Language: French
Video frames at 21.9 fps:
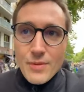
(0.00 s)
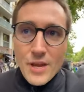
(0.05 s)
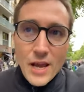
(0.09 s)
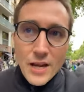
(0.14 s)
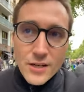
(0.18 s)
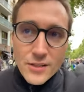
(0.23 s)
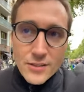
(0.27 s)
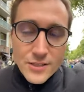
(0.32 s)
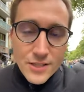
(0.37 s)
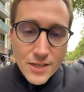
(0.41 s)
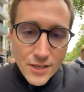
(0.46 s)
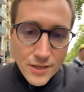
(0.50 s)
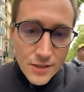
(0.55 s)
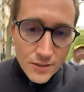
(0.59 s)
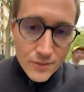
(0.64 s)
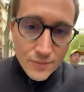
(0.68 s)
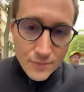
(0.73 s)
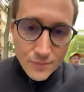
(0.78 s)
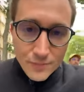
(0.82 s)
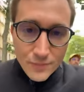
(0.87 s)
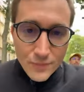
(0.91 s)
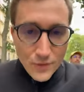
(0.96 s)
Eh bien, il
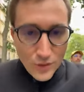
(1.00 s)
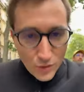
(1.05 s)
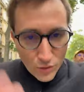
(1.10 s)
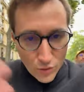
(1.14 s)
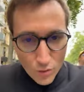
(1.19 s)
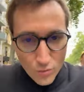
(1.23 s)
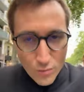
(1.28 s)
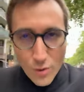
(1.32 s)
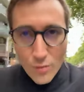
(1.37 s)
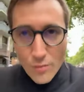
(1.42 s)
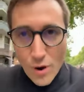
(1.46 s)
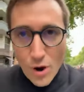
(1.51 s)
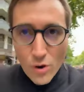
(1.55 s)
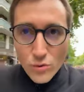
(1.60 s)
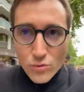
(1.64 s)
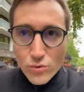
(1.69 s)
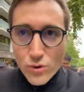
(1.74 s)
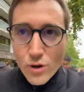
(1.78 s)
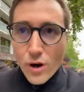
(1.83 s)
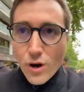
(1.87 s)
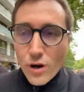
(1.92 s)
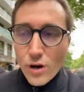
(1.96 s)
dit, au
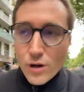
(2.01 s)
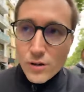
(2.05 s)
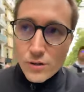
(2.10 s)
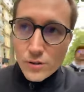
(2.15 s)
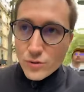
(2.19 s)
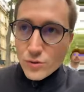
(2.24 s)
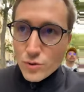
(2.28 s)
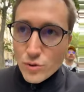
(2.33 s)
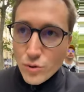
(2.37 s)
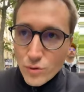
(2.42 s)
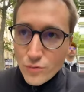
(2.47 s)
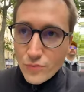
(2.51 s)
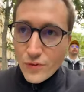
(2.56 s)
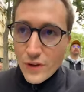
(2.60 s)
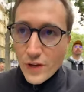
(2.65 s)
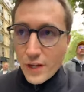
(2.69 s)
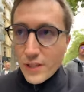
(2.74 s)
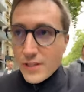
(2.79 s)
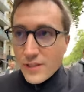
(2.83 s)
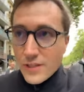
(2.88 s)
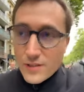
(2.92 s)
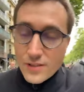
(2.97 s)
moment où euh, Jules
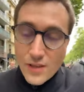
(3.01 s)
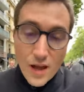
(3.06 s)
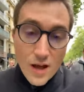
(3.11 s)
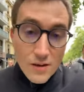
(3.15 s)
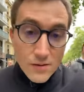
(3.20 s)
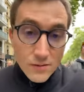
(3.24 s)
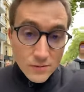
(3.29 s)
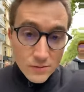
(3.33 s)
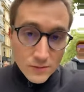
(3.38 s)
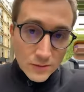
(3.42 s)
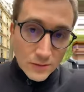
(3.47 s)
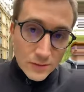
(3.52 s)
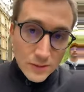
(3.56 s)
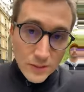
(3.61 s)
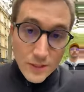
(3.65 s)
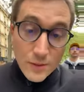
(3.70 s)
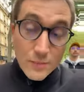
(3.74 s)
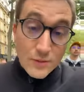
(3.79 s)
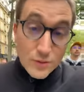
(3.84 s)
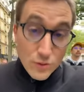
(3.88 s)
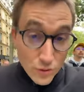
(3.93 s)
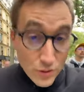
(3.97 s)
Ferry dit ça,
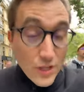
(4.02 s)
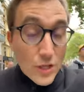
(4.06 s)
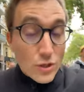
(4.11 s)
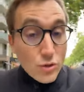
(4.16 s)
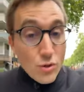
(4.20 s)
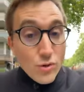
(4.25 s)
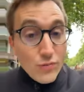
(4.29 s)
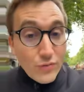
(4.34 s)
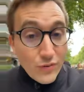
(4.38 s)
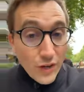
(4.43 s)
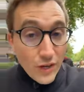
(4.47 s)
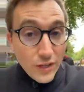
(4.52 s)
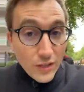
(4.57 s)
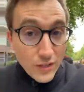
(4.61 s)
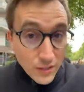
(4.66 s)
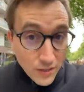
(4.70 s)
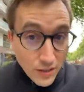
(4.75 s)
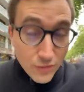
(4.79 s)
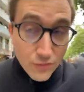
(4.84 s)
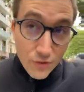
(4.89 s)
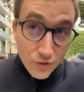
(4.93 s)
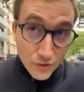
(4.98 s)
parce que c'est Jules
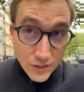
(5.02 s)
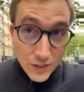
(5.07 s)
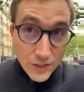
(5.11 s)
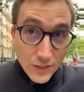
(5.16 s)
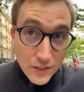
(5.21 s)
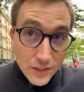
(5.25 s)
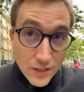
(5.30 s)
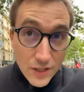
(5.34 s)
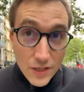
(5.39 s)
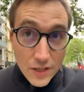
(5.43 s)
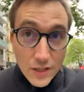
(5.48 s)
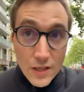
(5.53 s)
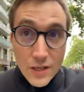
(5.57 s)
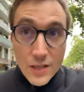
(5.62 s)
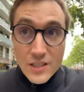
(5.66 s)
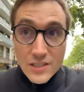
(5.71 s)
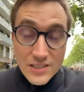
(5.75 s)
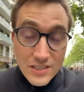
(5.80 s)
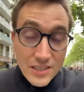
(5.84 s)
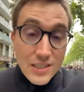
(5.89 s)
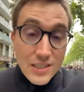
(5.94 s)
Ferry qui défend cette idée